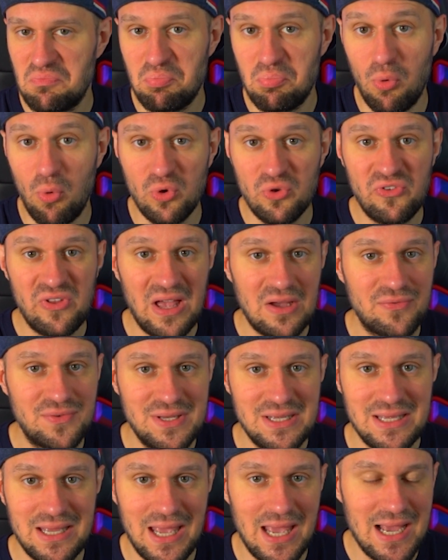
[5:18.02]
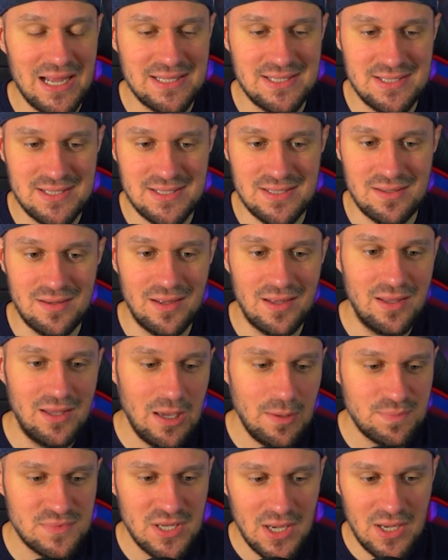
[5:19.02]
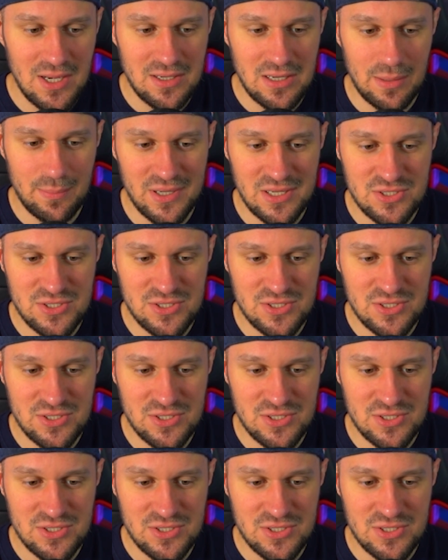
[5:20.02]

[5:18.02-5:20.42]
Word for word: boshaftigen Herzen gibt, Dabei